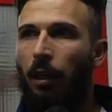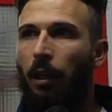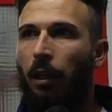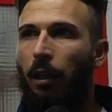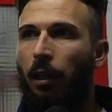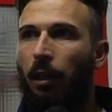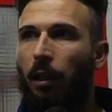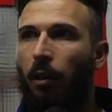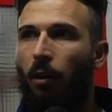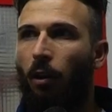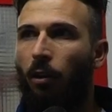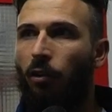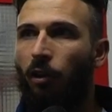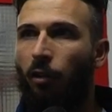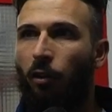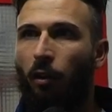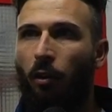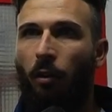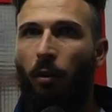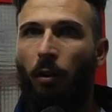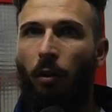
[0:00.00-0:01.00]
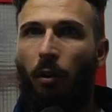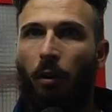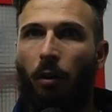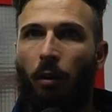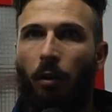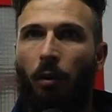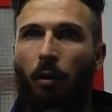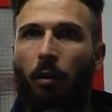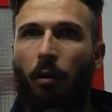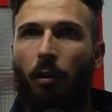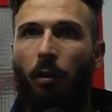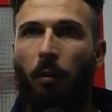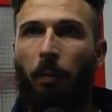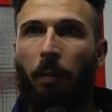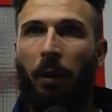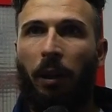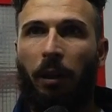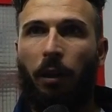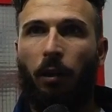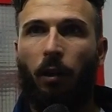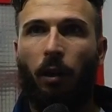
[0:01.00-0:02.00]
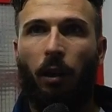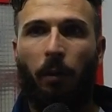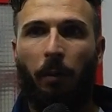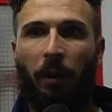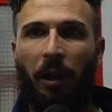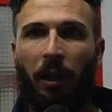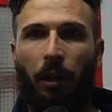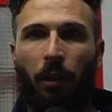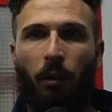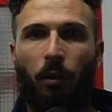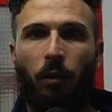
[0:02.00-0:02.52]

e oggi sono particolarmente